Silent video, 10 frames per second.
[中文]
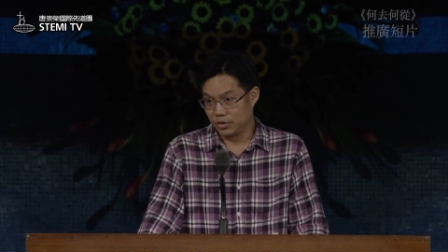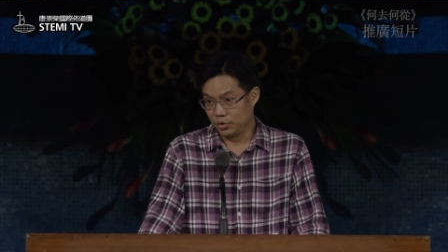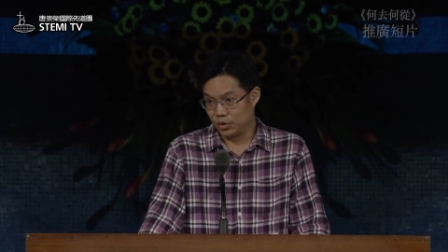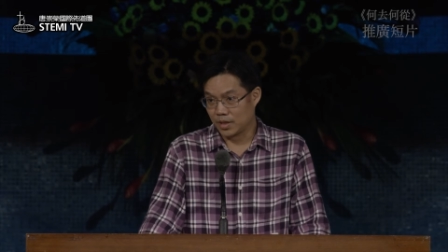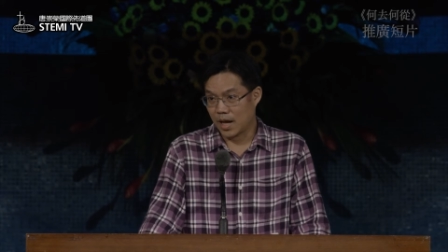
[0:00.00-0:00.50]
是
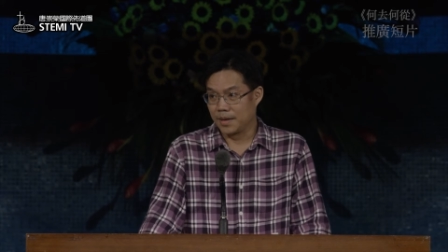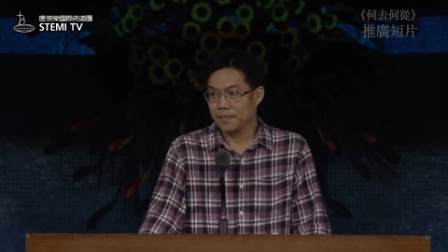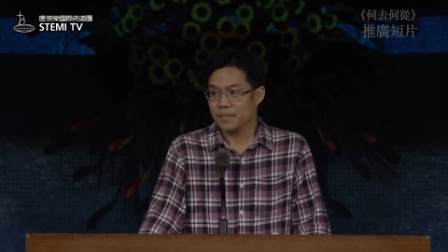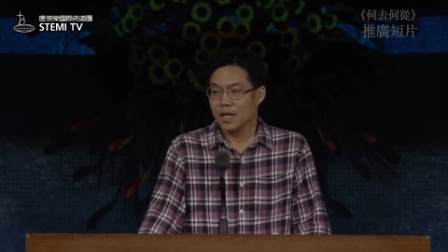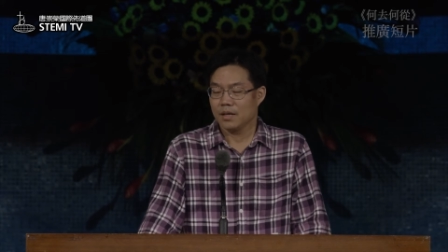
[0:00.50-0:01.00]
学贷，
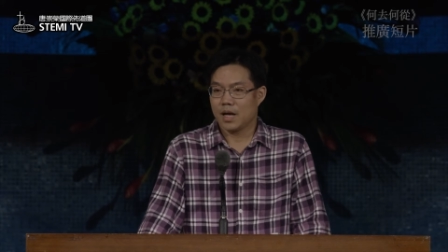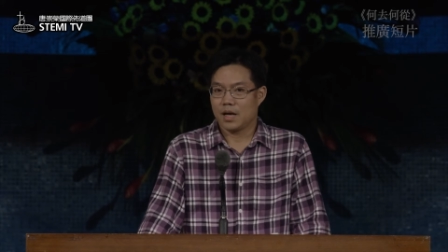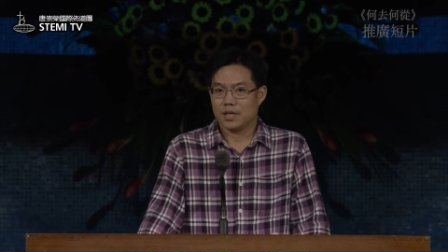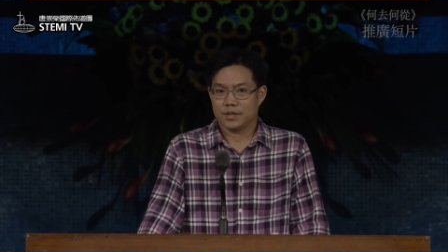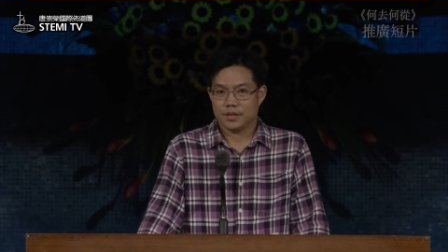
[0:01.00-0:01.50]

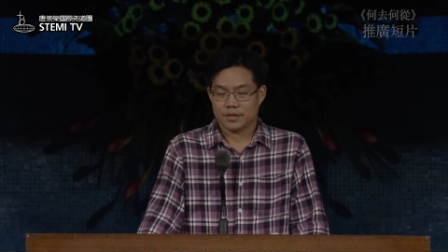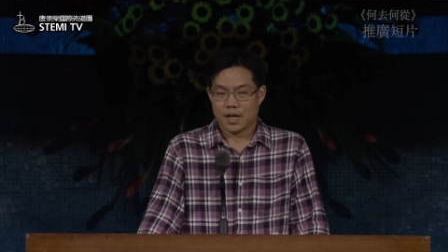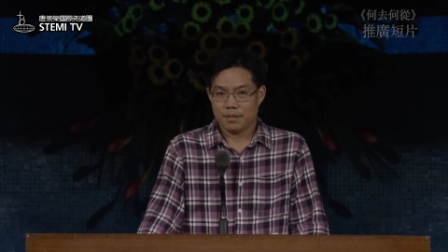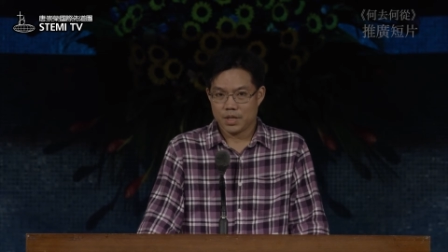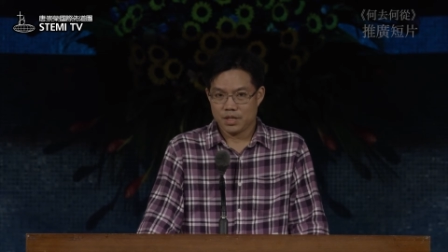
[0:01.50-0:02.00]
那。
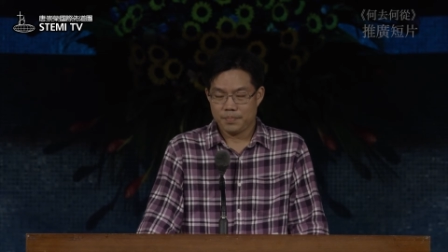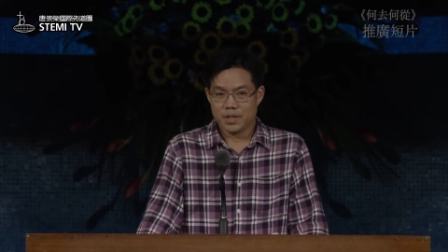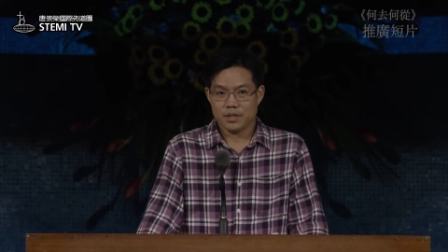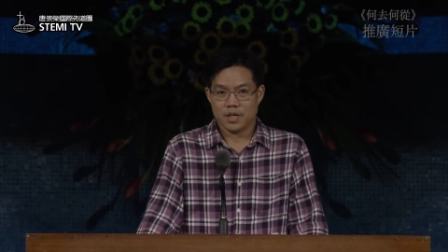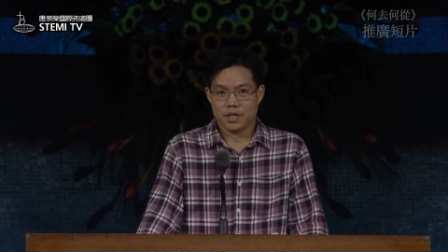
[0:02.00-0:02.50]
他们一
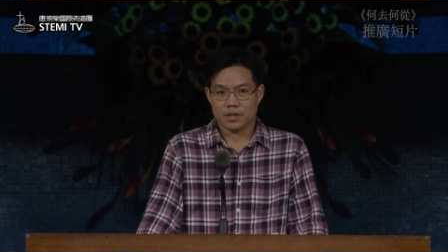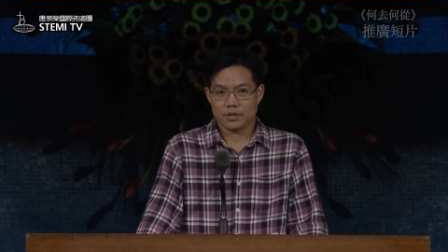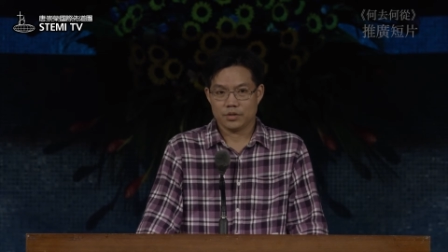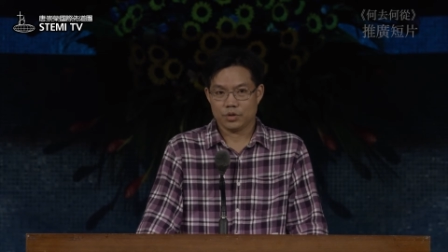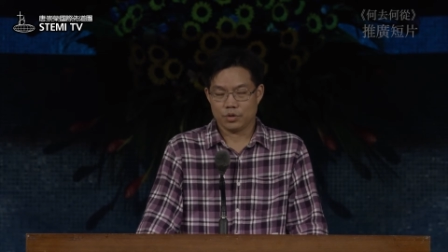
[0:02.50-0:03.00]
毕业
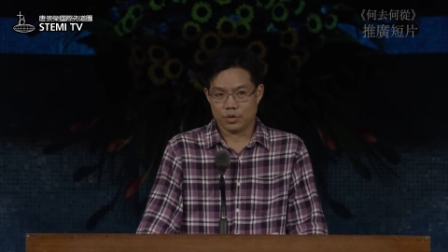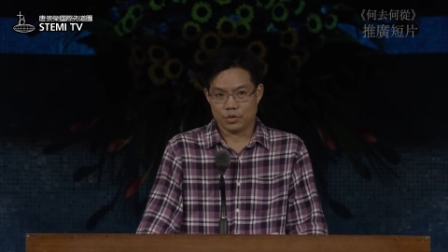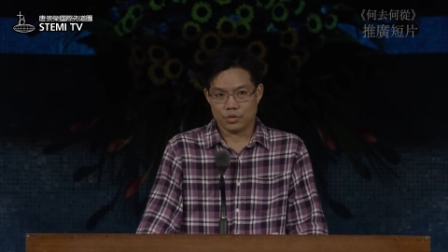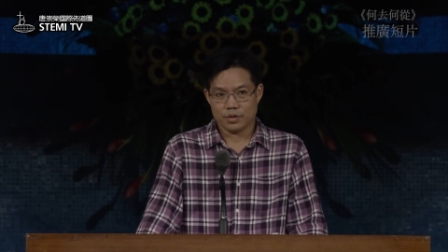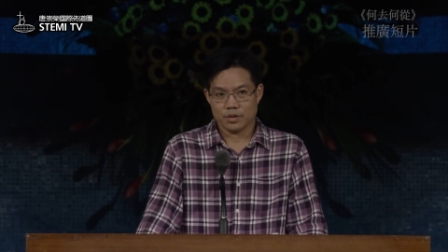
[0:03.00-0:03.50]
就有